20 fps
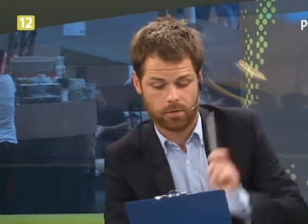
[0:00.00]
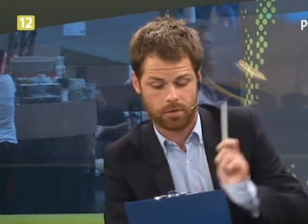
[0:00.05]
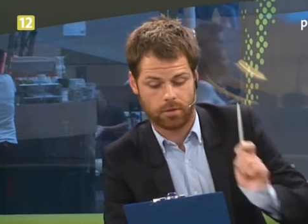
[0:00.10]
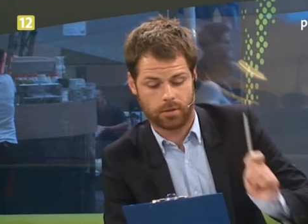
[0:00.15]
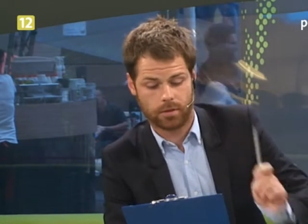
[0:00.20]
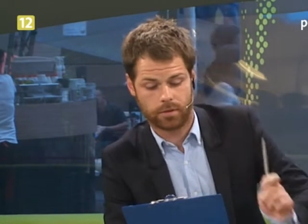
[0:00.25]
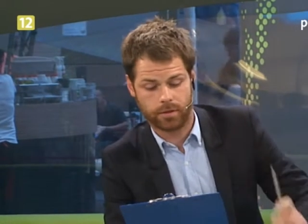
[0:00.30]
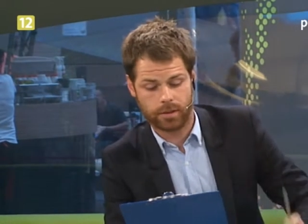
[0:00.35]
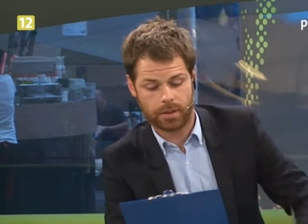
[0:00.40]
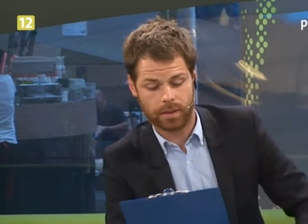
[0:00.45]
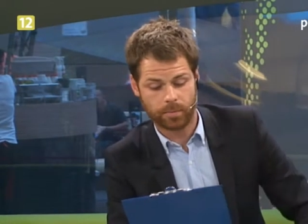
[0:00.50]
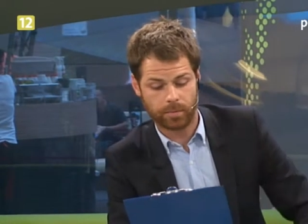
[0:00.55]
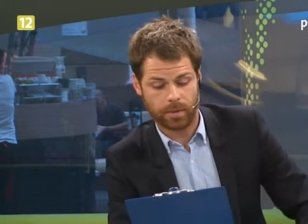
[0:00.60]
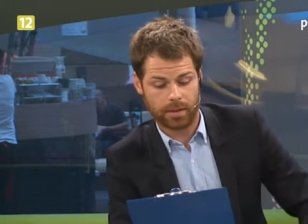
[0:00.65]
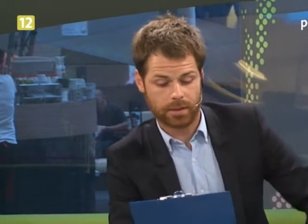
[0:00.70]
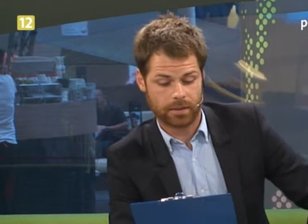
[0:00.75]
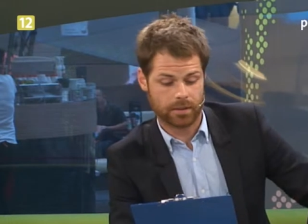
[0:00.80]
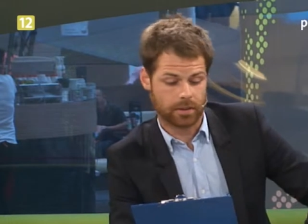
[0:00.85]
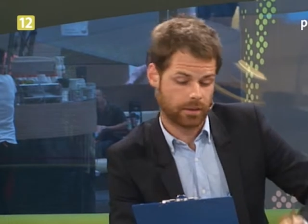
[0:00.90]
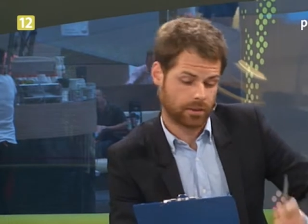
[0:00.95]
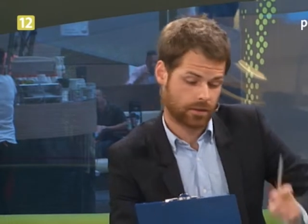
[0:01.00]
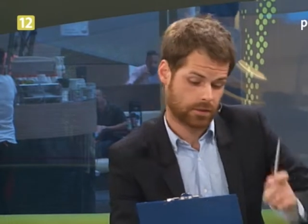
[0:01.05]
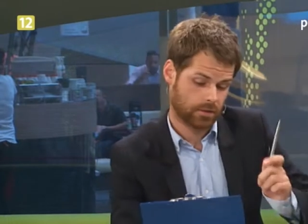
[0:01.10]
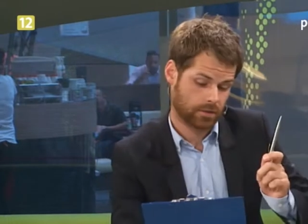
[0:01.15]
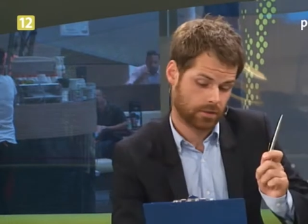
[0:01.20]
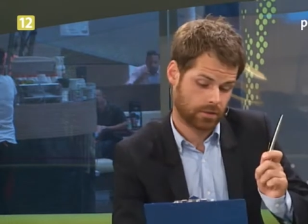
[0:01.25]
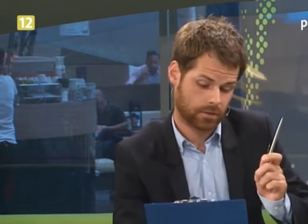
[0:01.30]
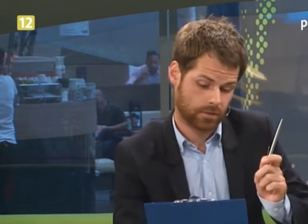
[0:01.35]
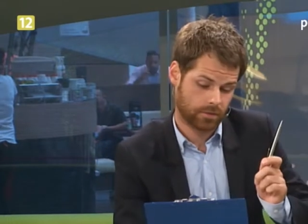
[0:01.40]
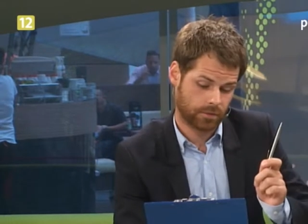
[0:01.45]
z Wikipedii.
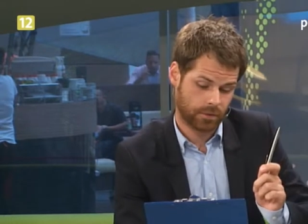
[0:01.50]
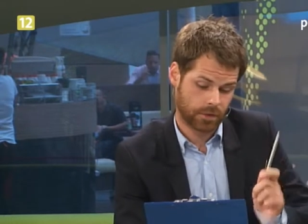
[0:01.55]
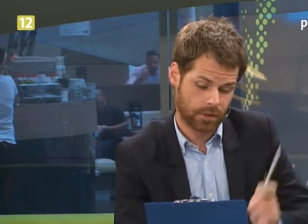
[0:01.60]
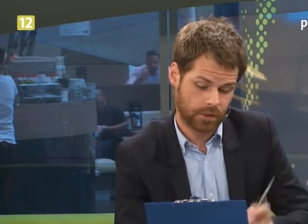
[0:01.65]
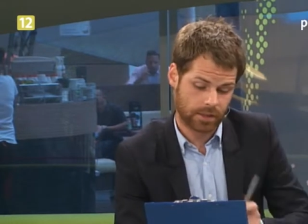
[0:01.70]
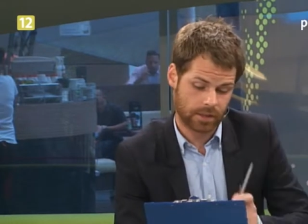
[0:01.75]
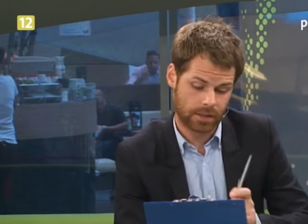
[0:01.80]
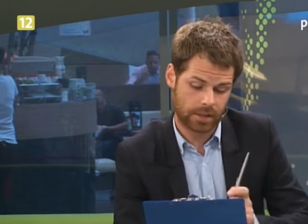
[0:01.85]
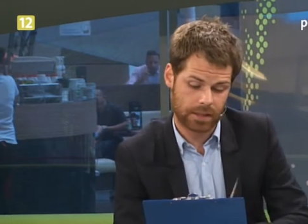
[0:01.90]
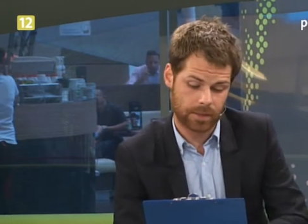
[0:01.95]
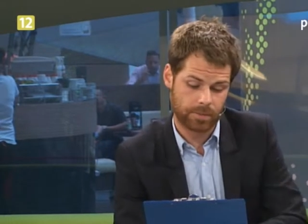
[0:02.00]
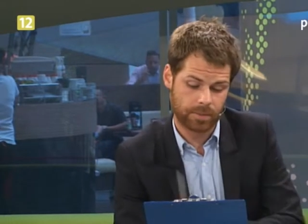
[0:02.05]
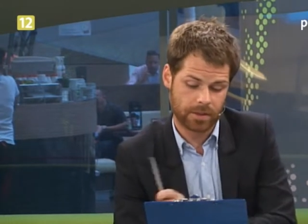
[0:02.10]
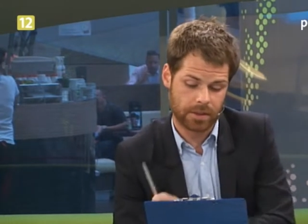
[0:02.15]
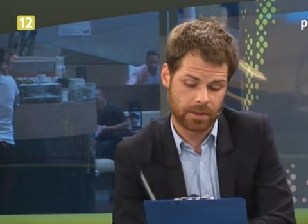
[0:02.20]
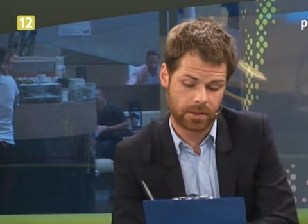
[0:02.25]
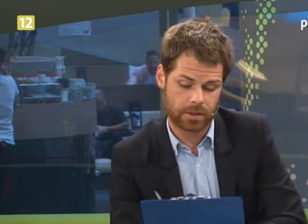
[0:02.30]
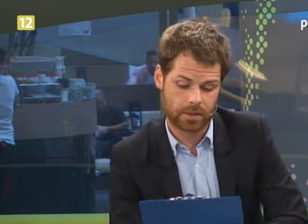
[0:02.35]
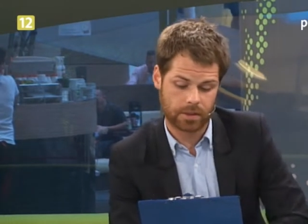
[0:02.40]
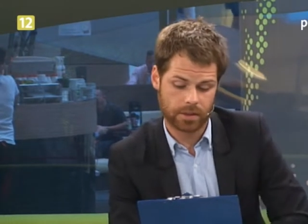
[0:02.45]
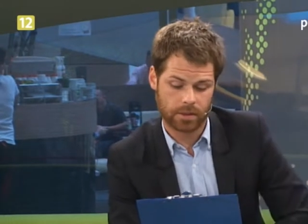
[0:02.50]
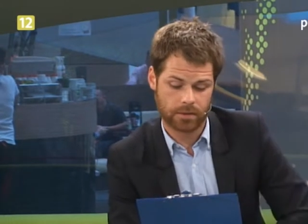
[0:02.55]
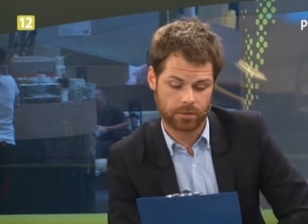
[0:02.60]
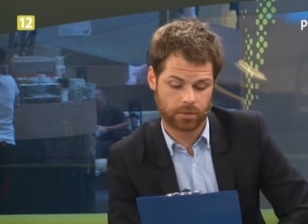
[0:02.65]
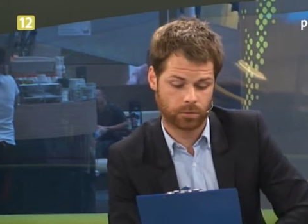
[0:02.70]
Wszystkie gry pieniężne,